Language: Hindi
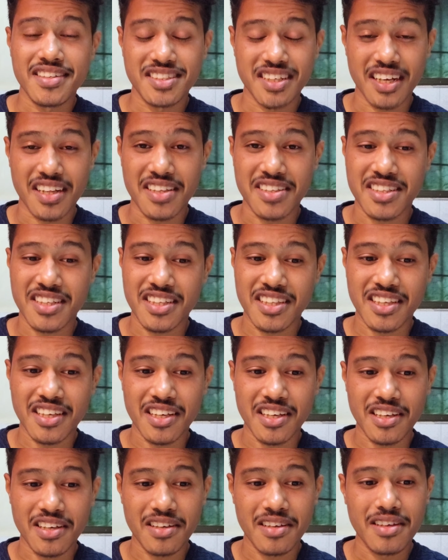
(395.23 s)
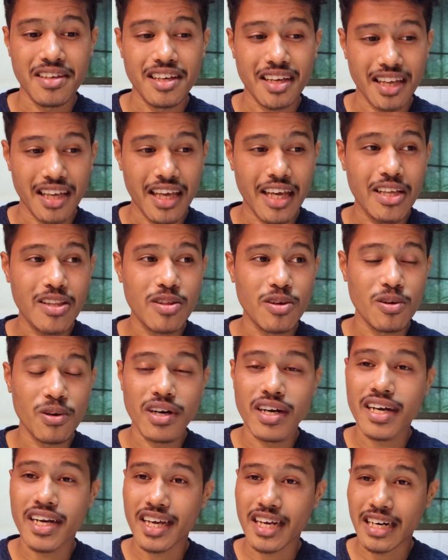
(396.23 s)
जाते जाते एक दो
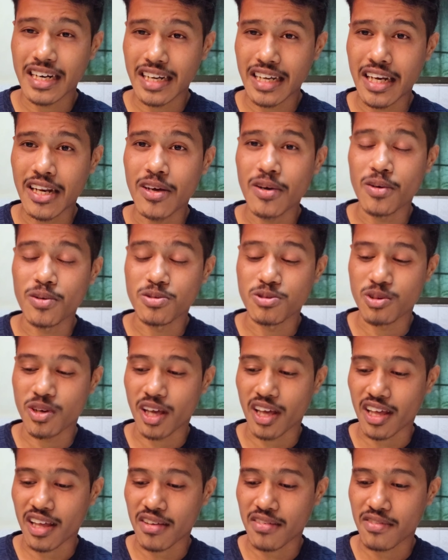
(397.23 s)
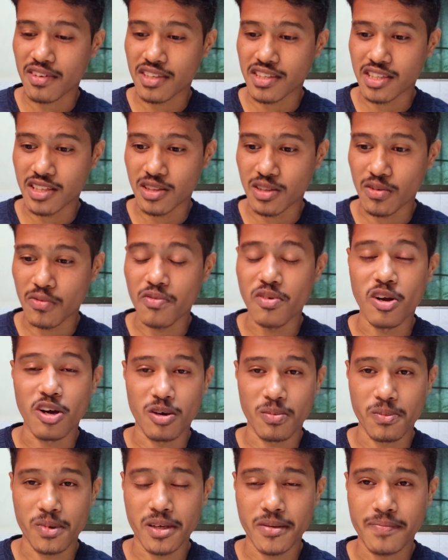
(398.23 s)
घंटे का डिले हो चुका है वैसे तो
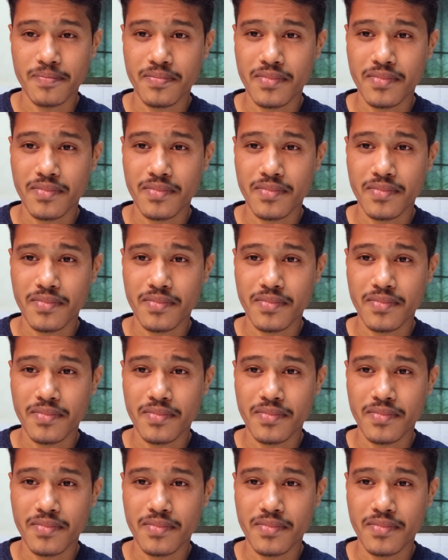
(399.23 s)
ब्लॉग में